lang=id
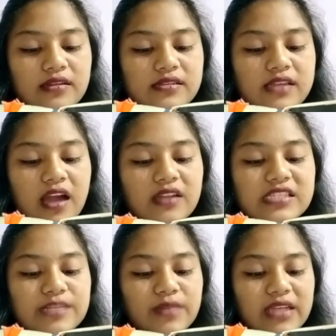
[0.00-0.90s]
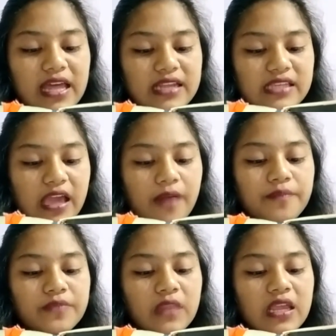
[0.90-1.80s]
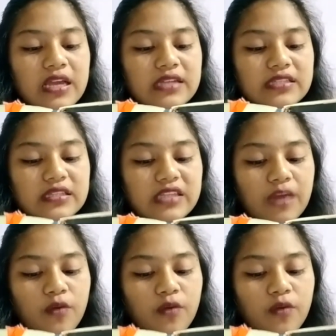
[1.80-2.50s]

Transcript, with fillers: yang sebenarnya. Setiap